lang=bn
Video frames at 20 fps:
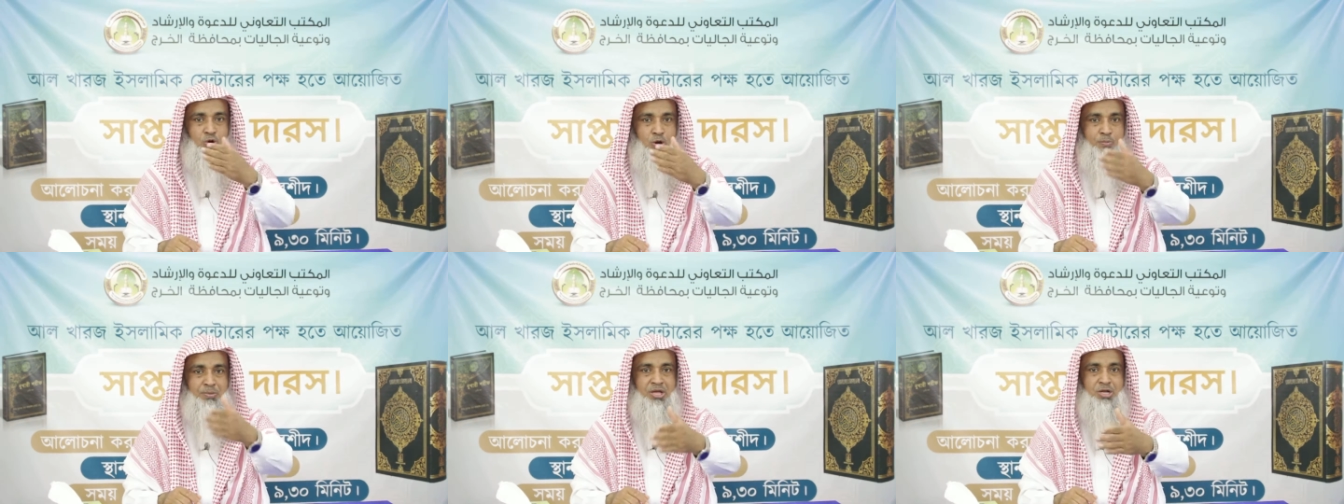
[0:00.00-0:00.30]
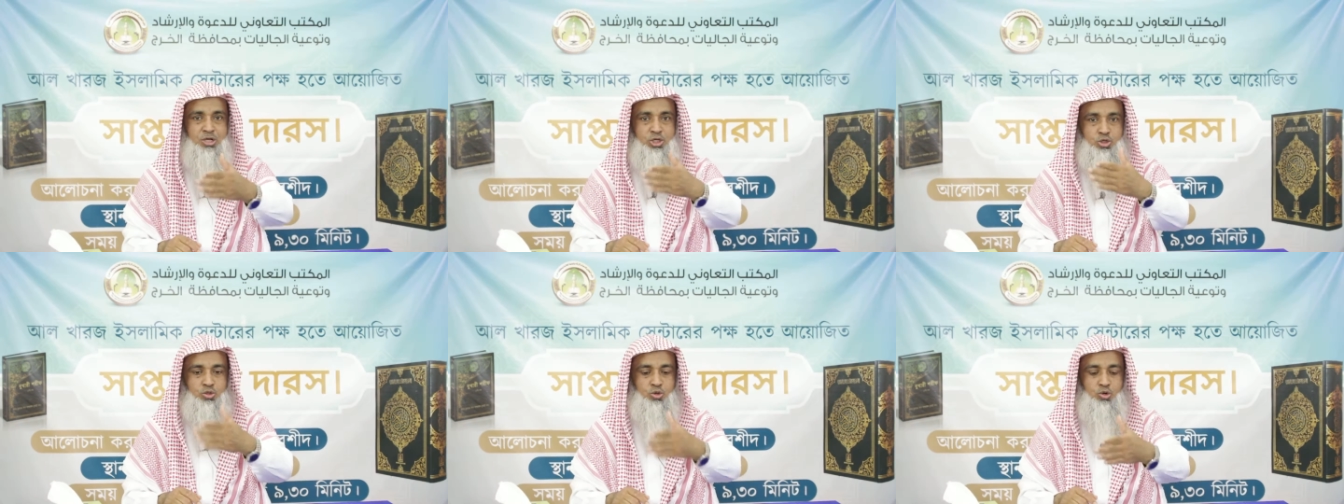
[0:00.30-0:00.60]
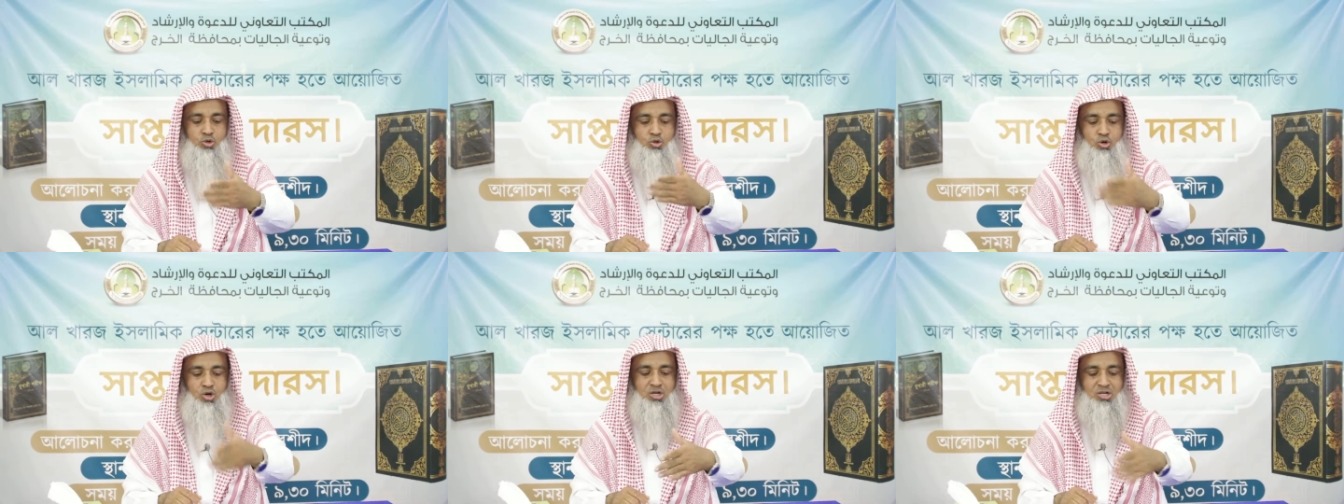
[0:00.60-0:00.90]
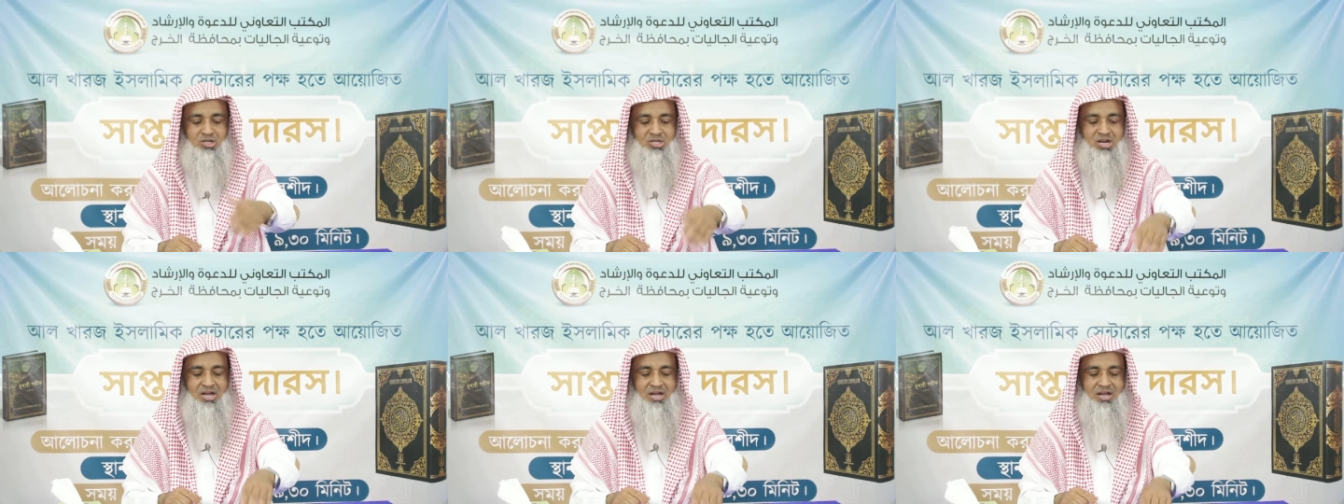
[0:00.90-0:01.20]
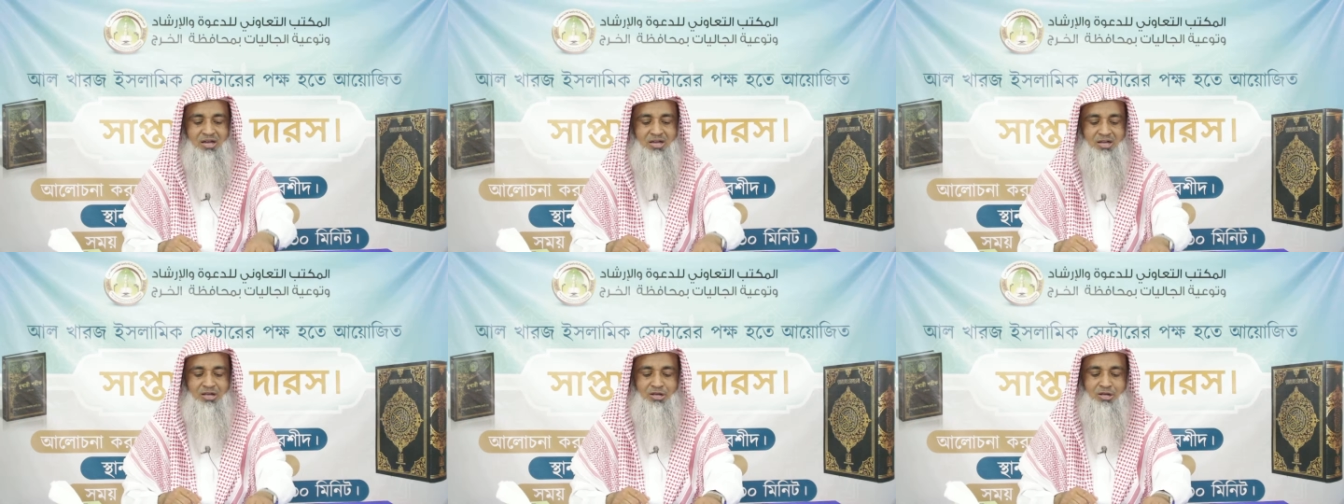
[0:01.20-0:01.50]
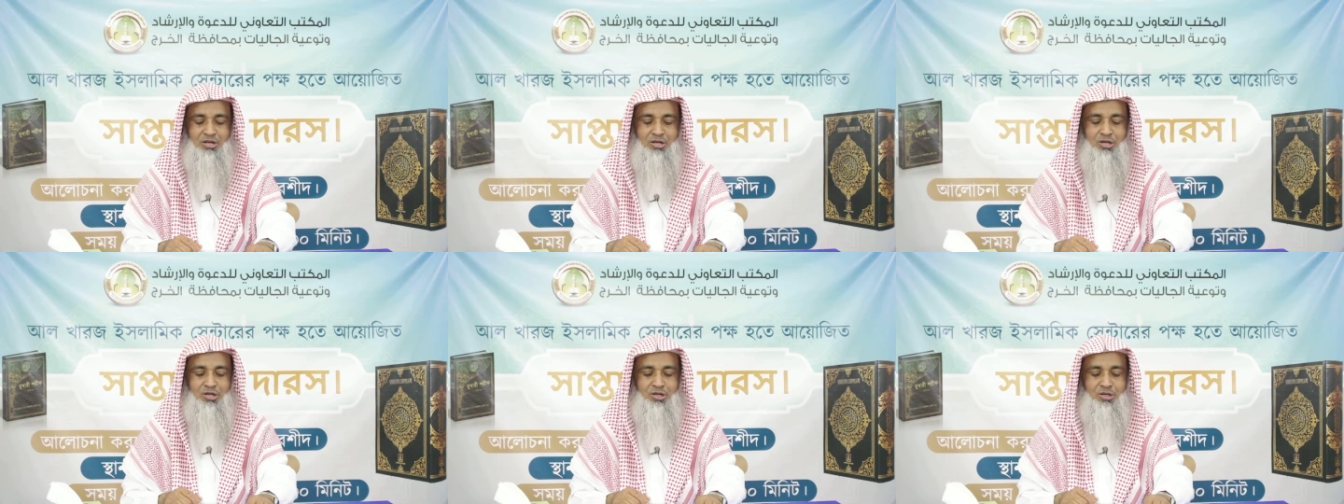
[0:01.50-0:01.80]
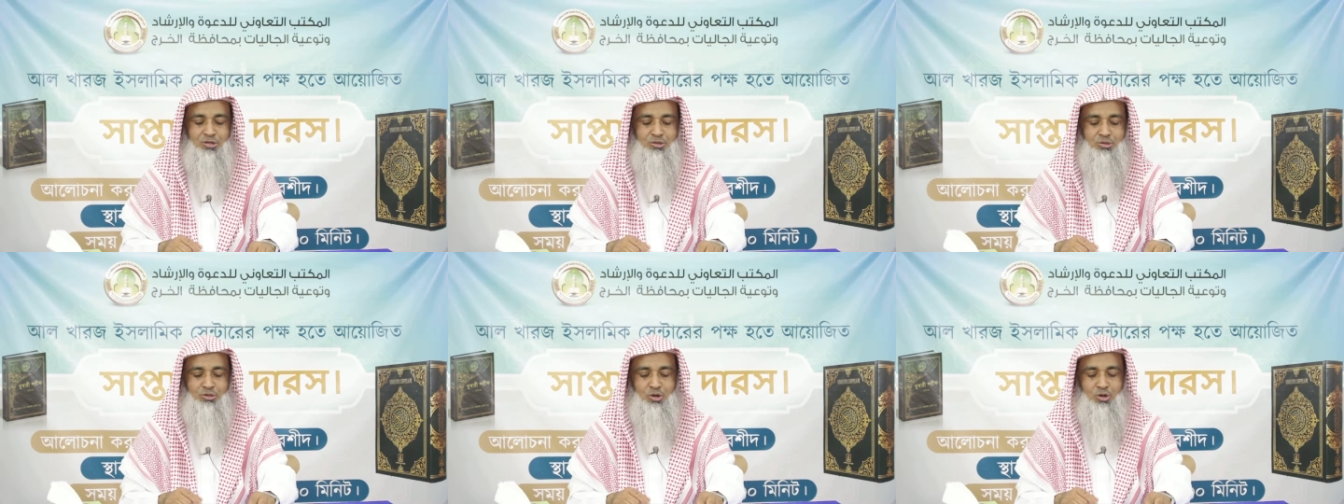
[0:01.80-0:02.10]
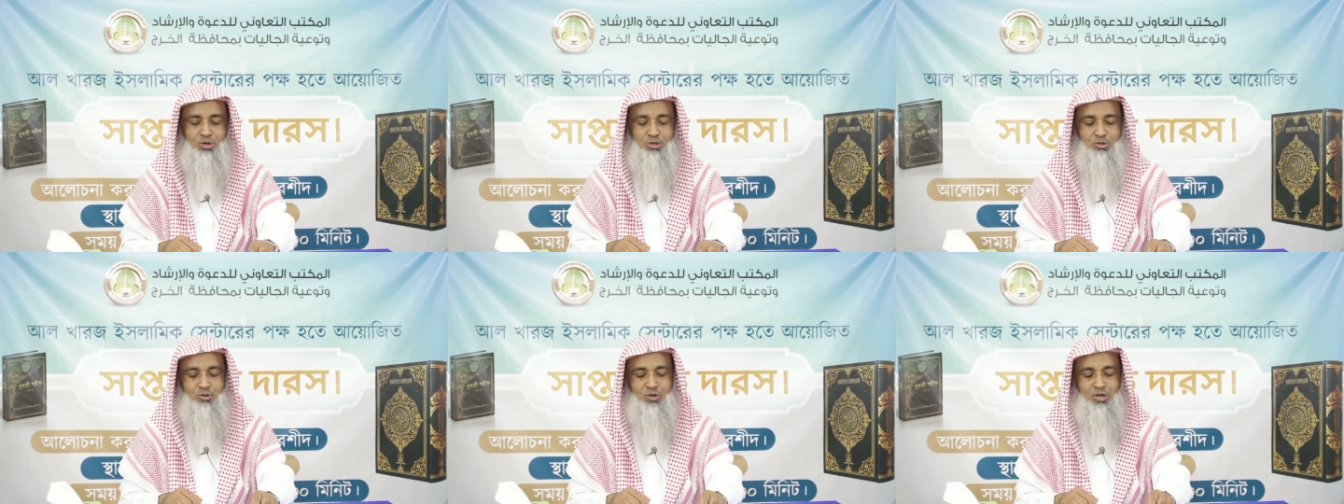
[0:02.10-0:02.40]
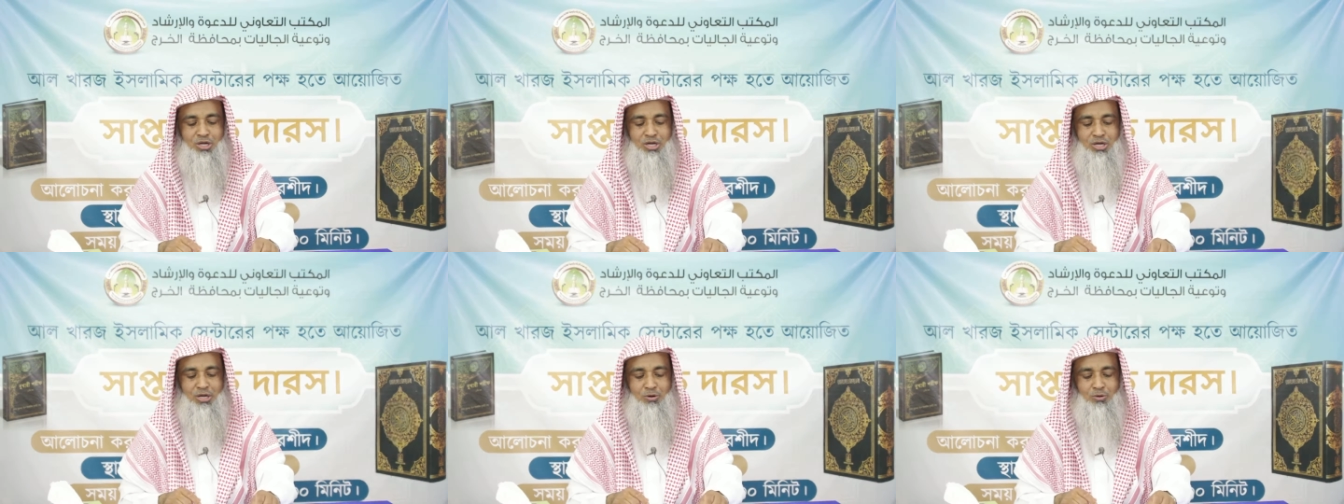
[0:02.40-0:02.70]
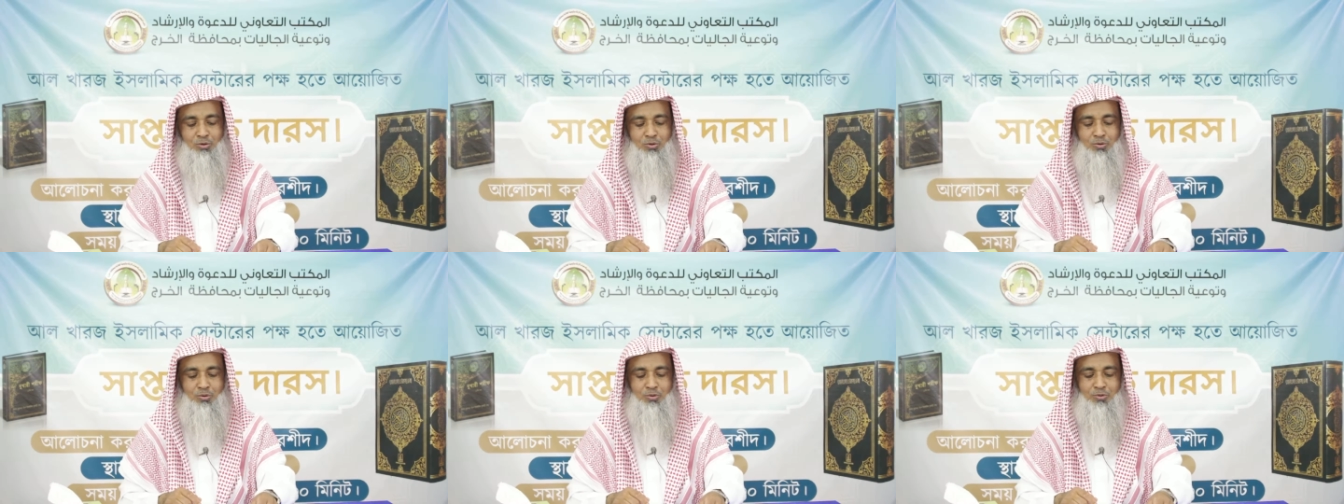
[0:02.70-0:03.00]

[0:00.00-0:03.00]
নবীর সন্ন্যতটা ধ্বংস হয়ে গেল